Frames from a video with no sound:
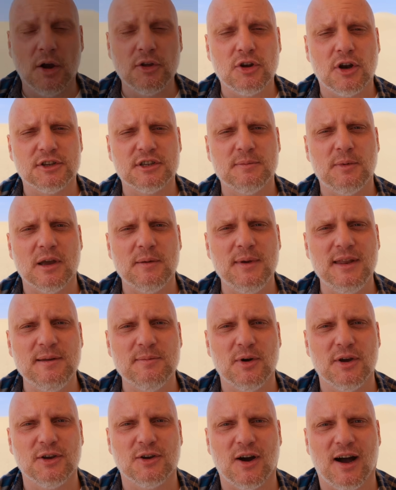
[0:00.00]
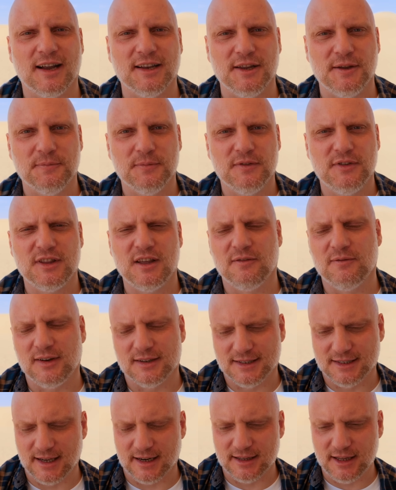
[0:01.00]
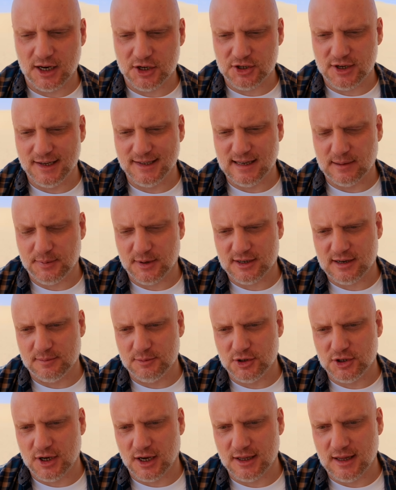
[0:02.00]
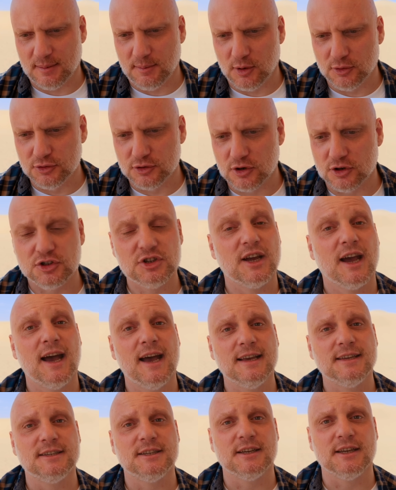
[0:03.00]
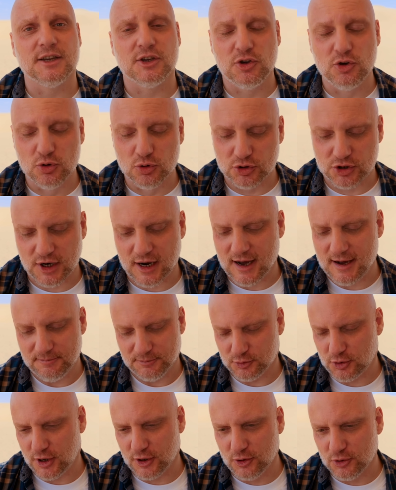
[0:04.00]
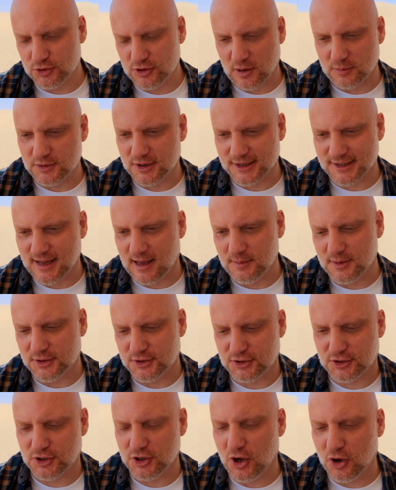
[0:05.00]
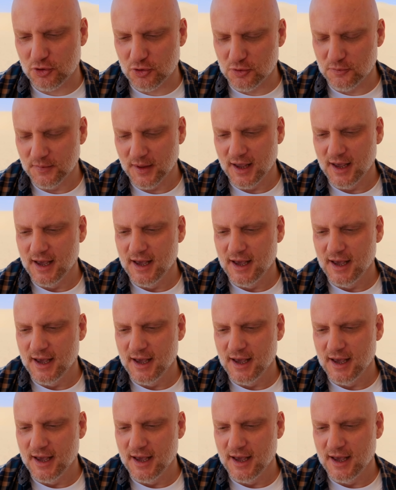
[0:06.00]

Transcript: Moi drodzy, moi mini, moi kochani, witam Was serdecznie i zapraszam dzisiaj na mądrość Hezy Hiusza, którego już dobrze znamy z Szyjonu,